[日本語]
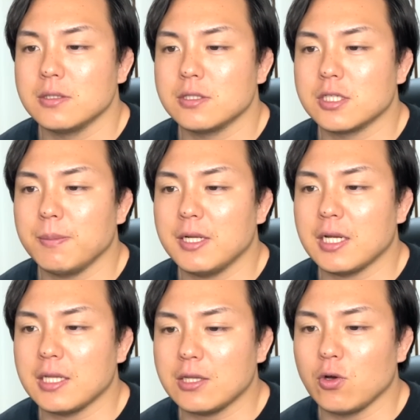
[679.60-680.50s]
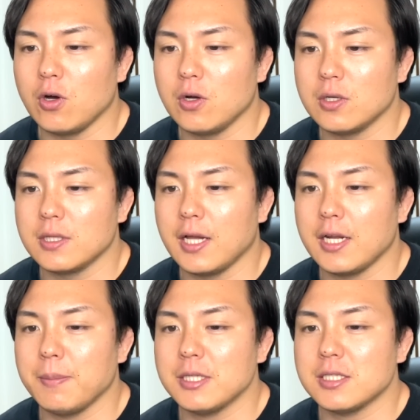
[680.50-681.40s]
対馬灘とな
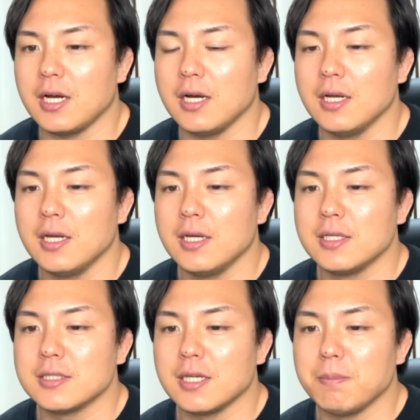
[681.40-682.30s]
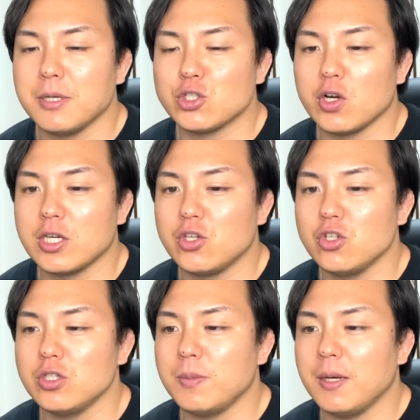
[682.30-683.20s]
りました先場所は
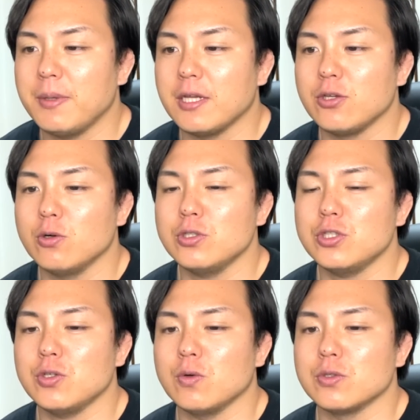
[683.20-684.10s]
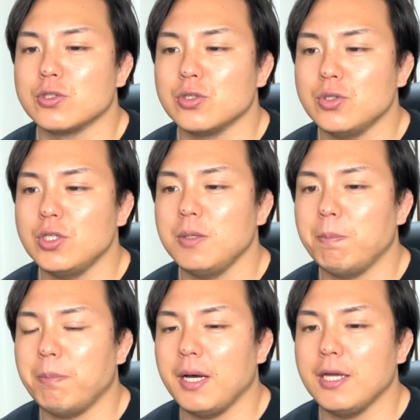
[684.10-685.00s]
9枚目で4勝11
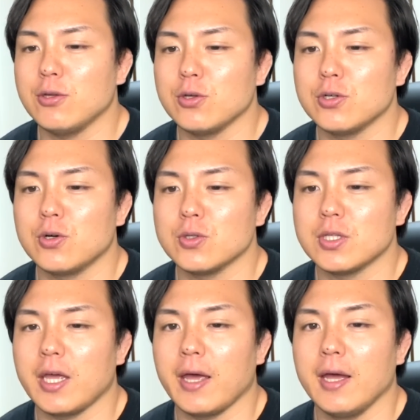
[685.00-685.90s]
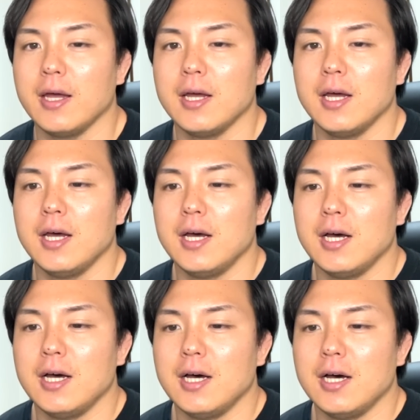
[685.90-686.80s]
敗ということで
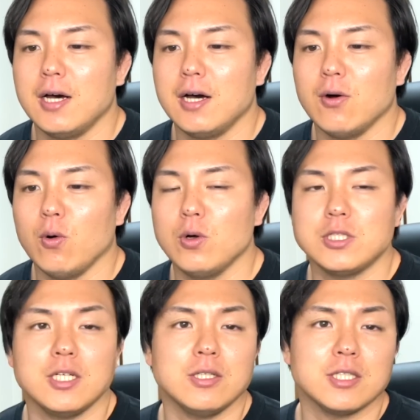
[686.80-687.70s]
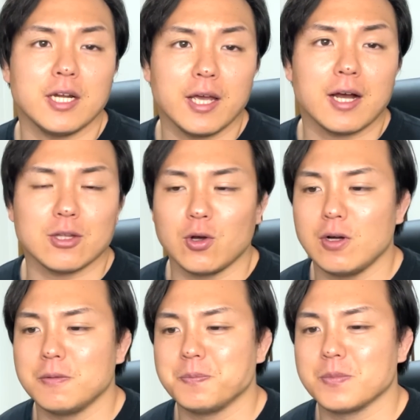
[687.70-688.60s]
落ちるんじゃねえかと
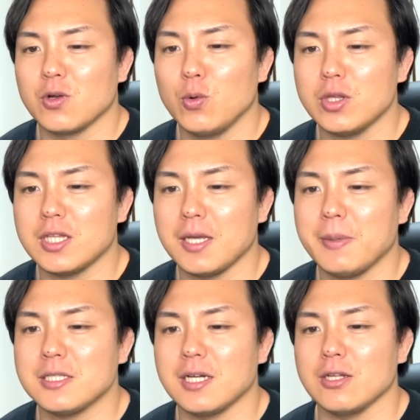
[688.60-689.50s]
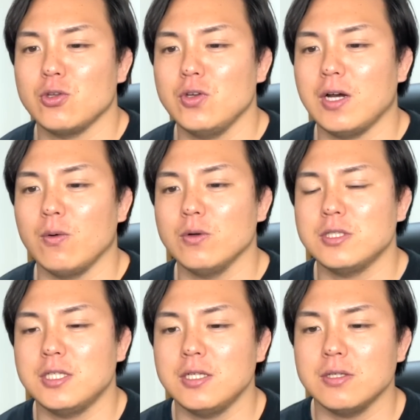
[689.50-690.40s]
思っていましたというか落
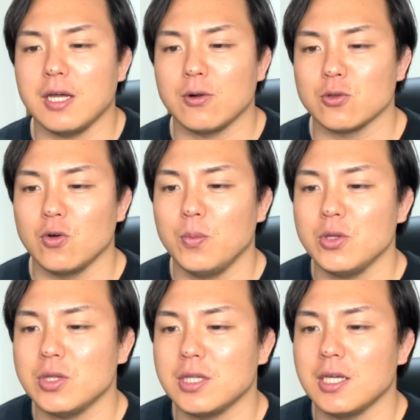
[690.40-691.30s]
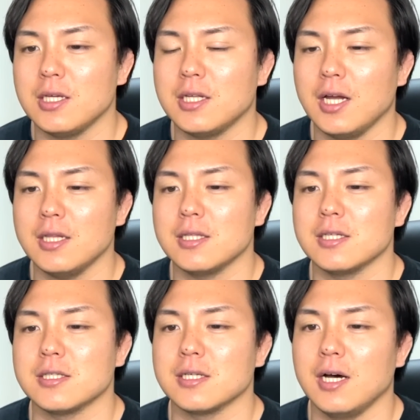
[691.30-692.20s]
ちるだろうと思っていたんで
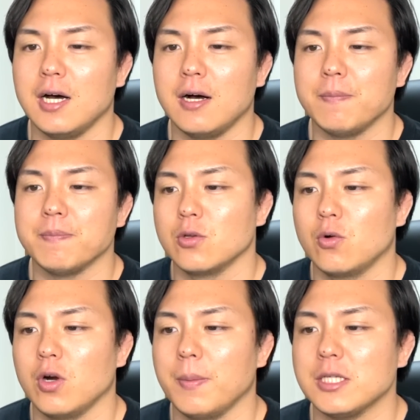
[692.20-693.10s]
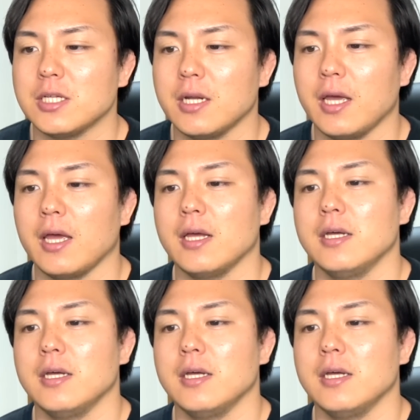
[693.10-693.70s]
すが残れましたね